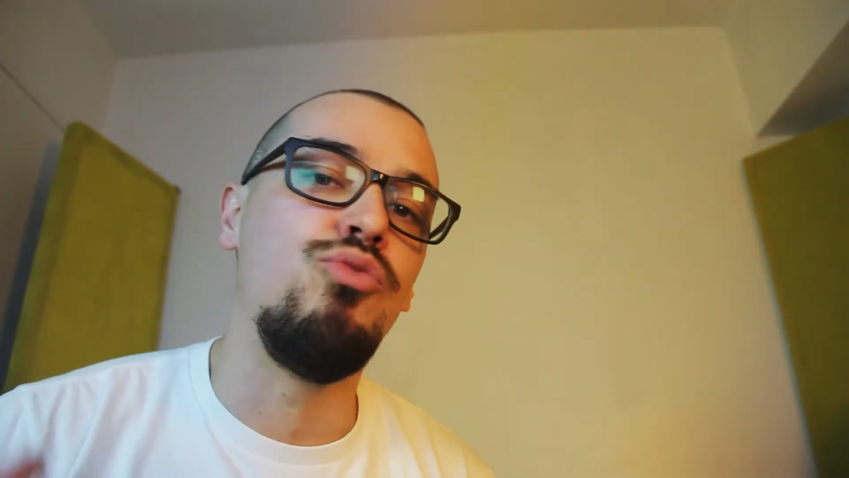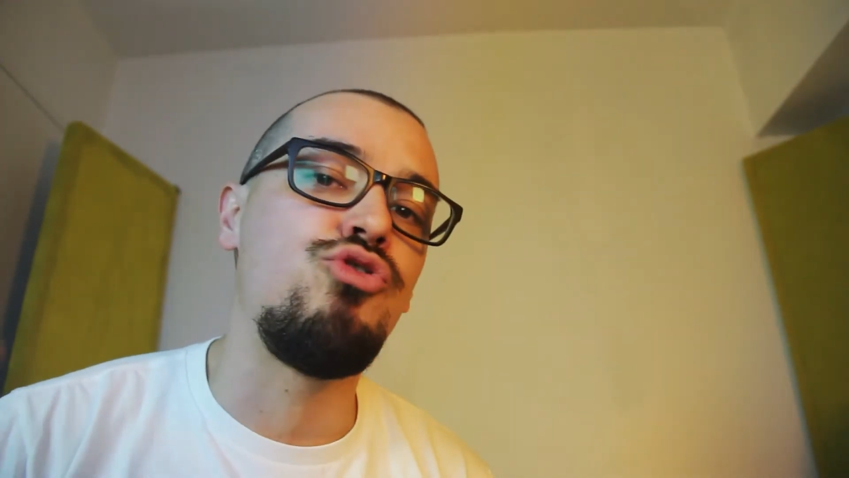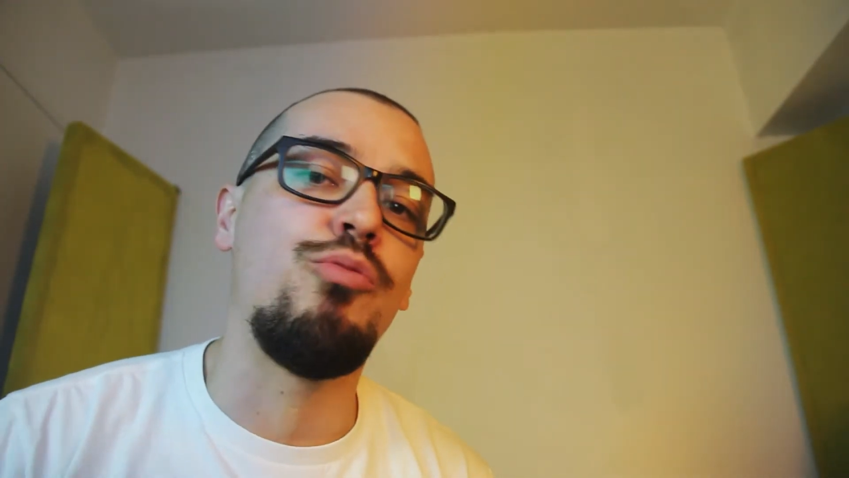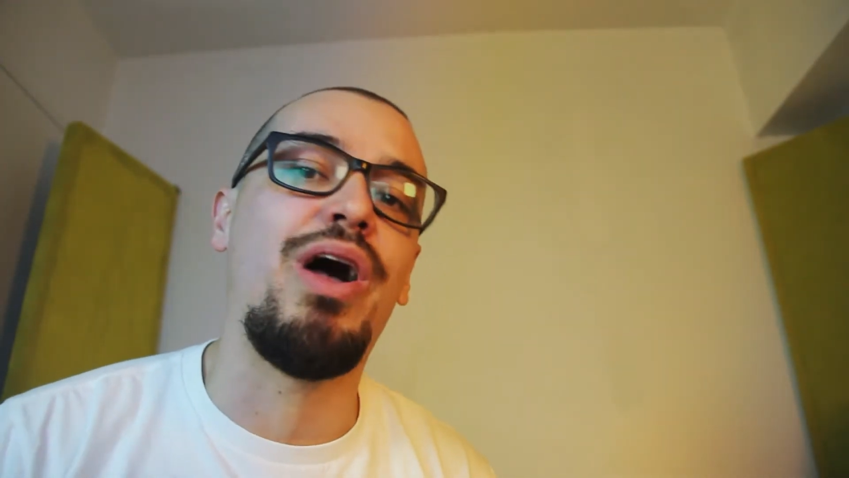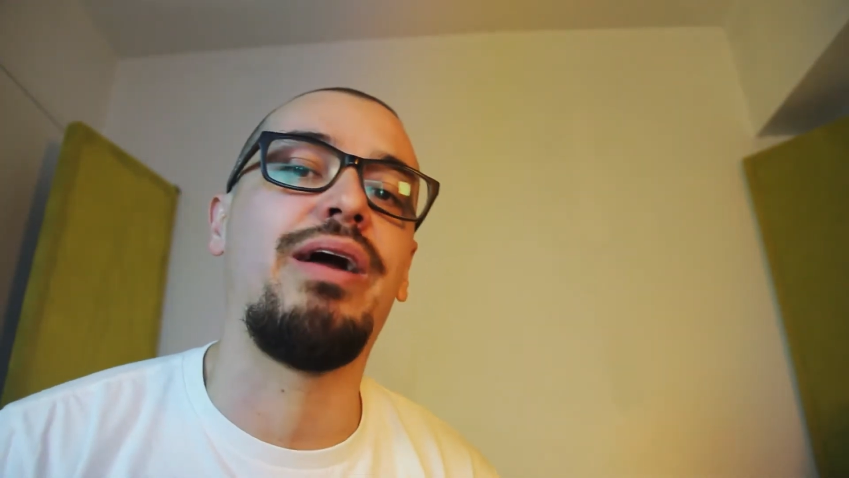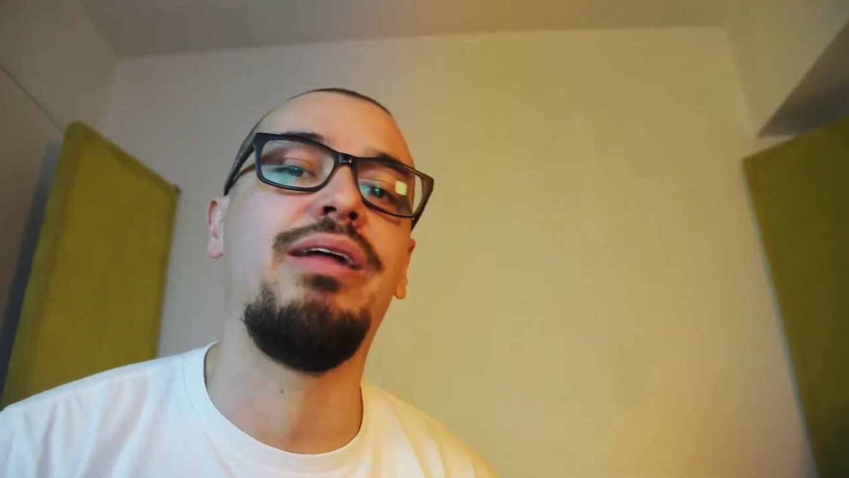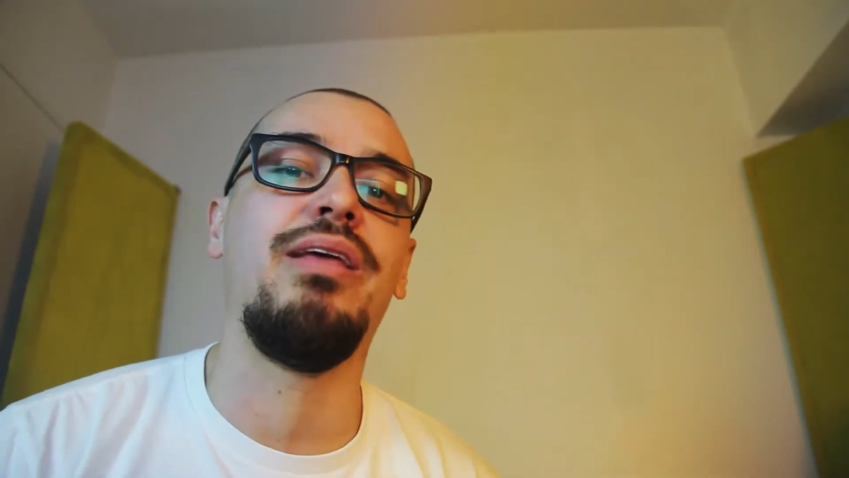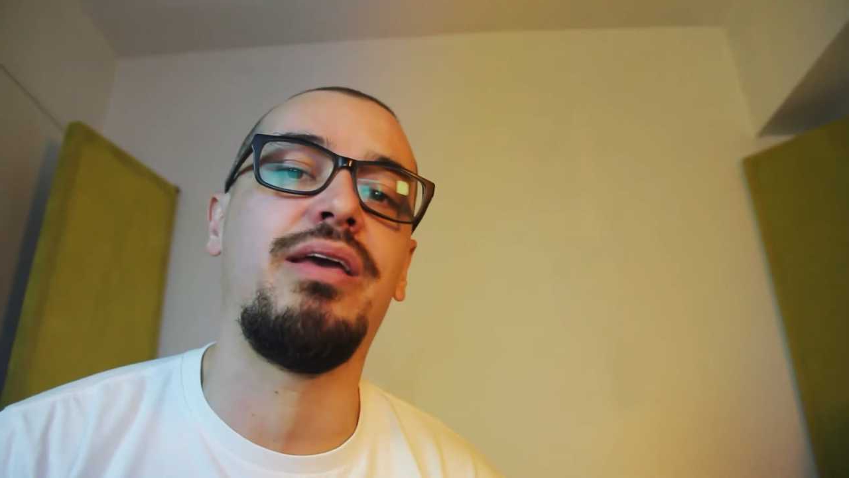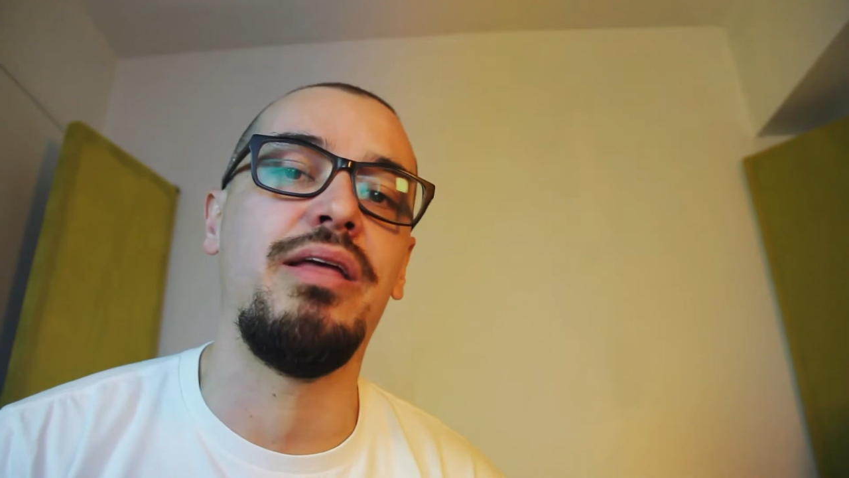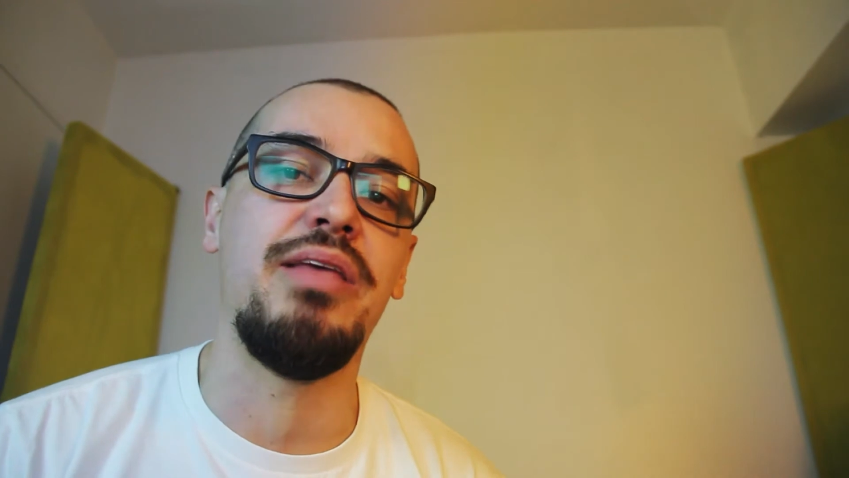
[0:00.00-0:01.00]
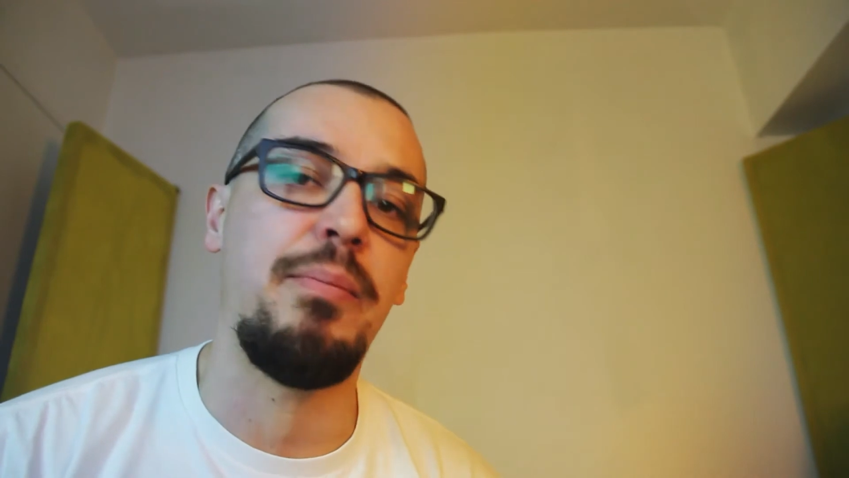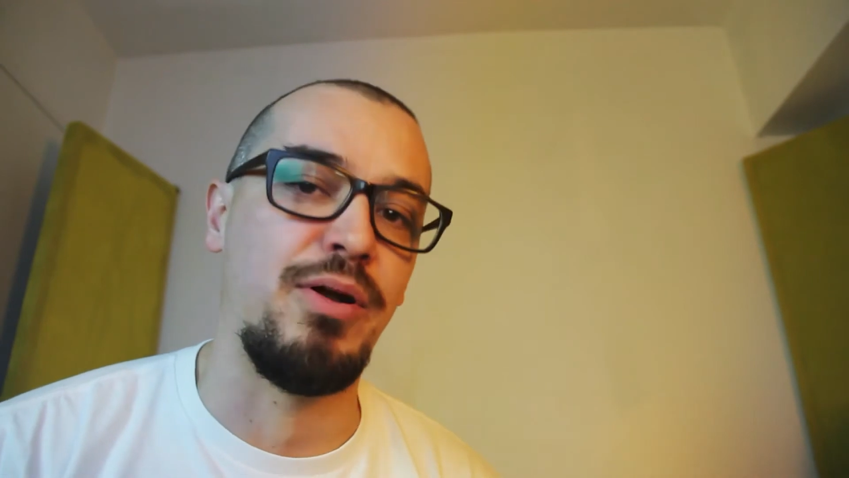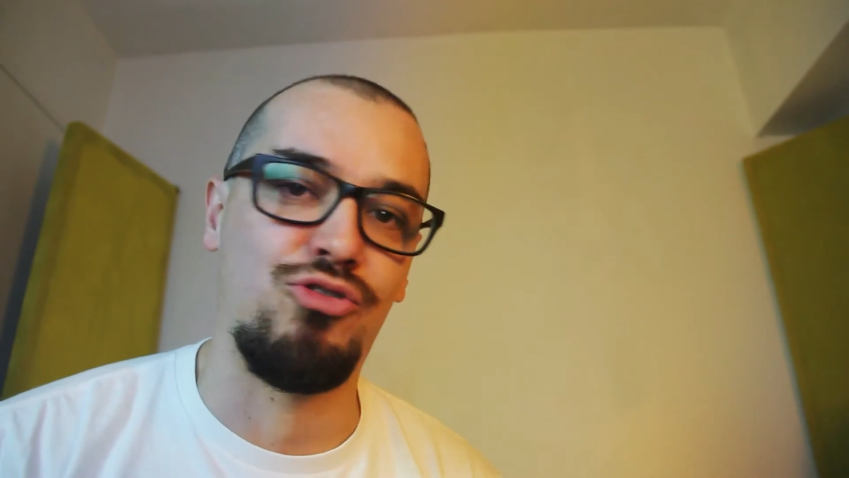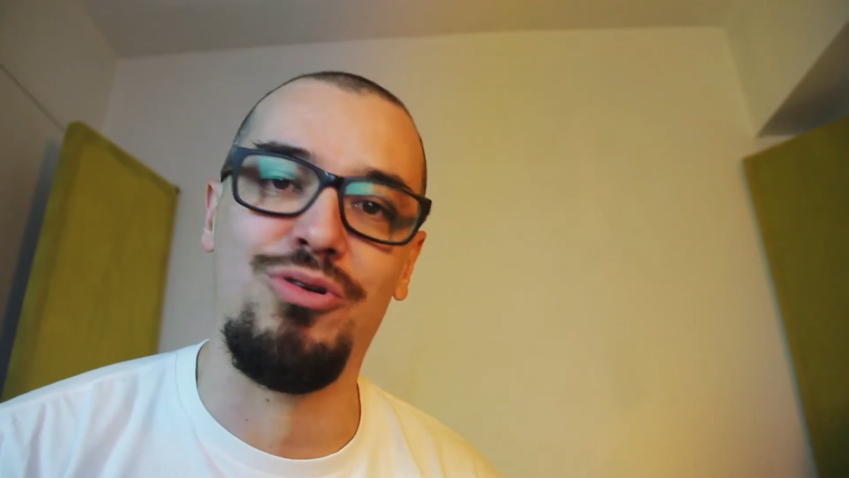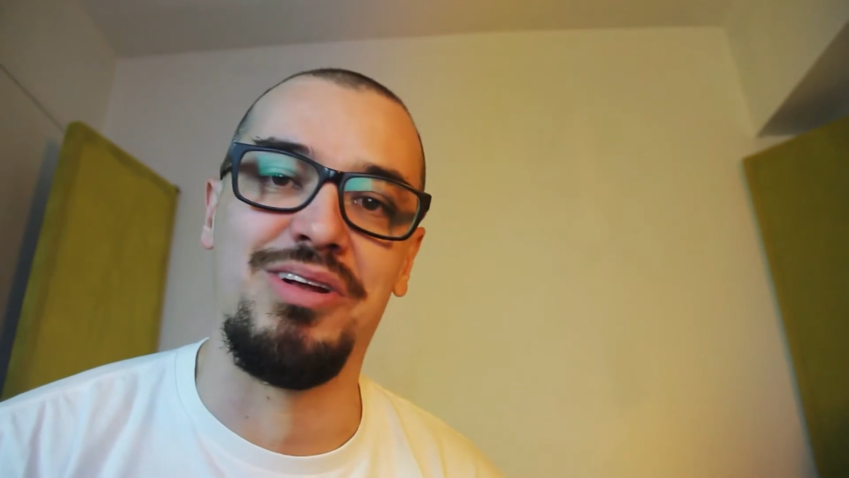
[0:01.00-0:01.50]
mucho más grande que 10
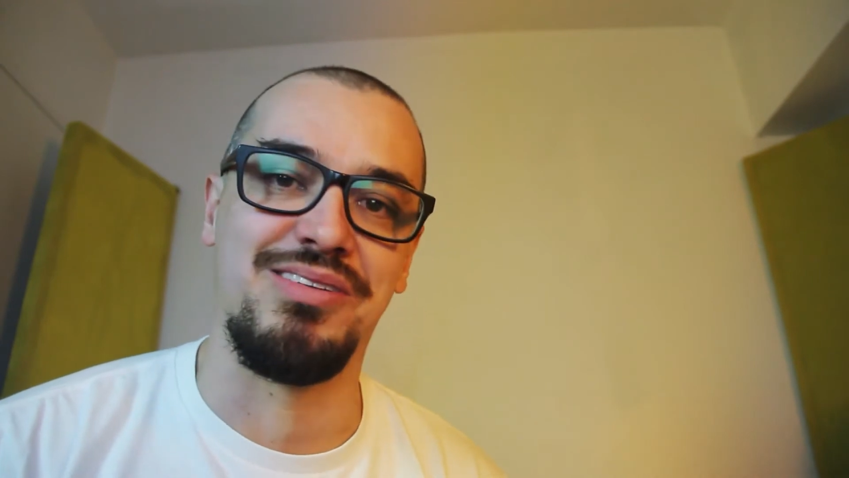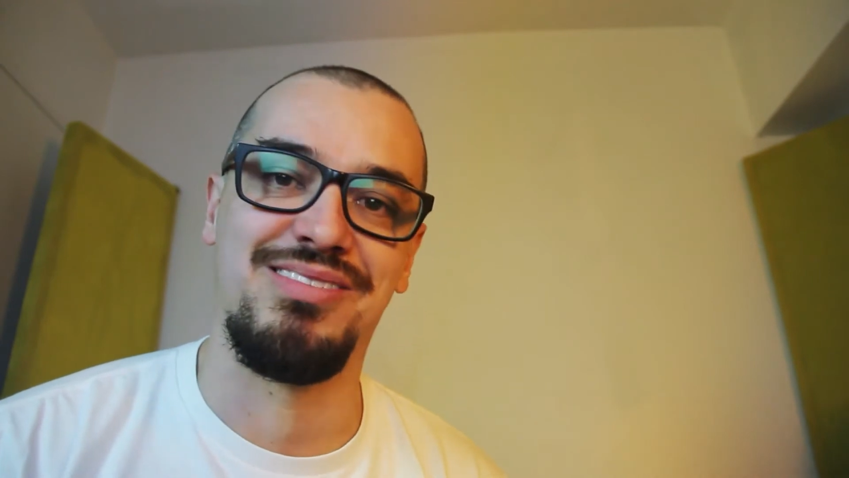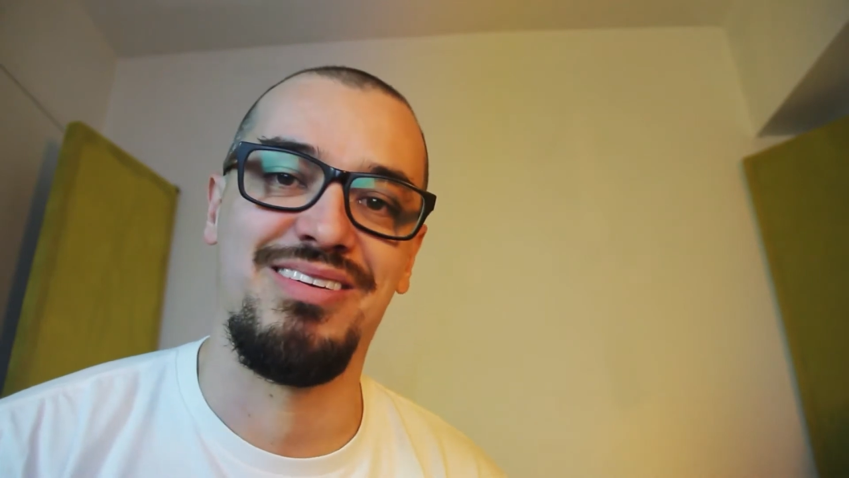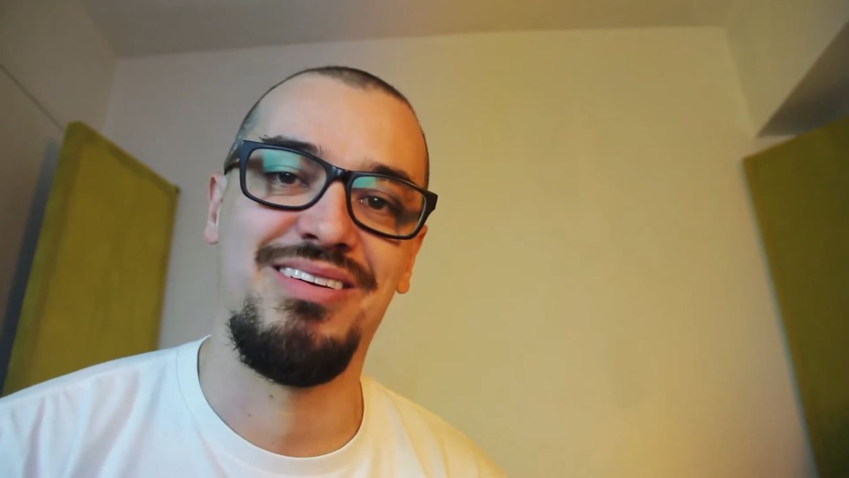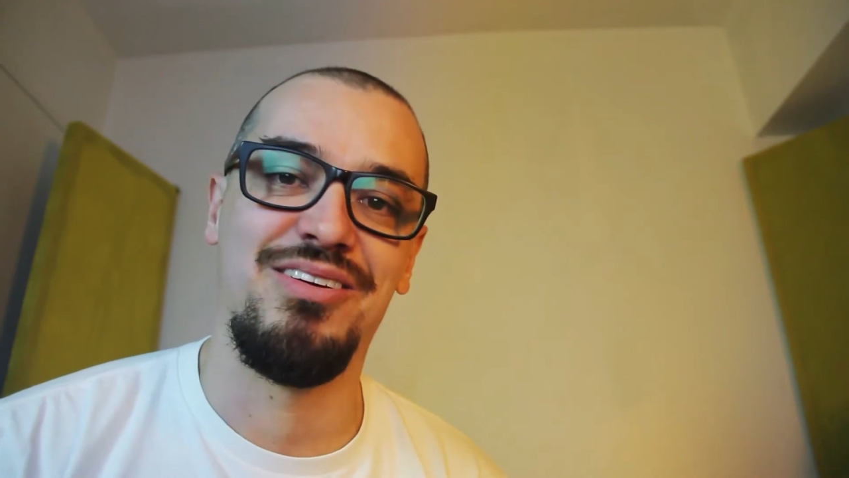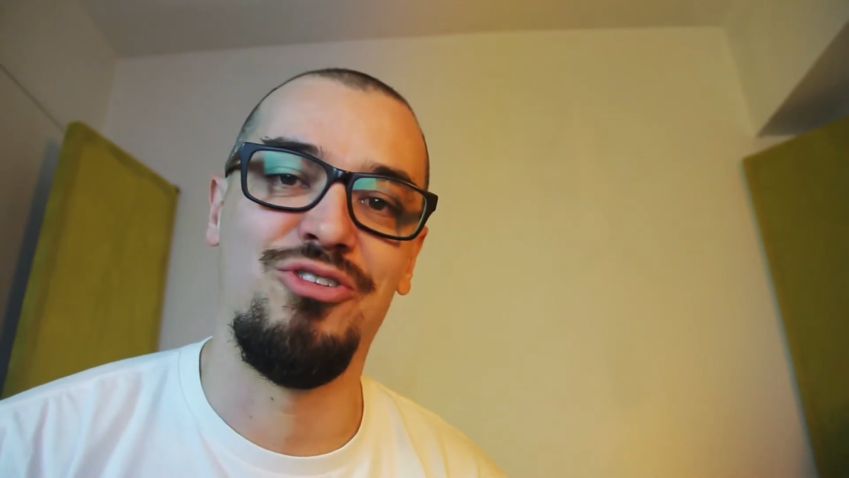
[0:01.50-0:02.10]
personas.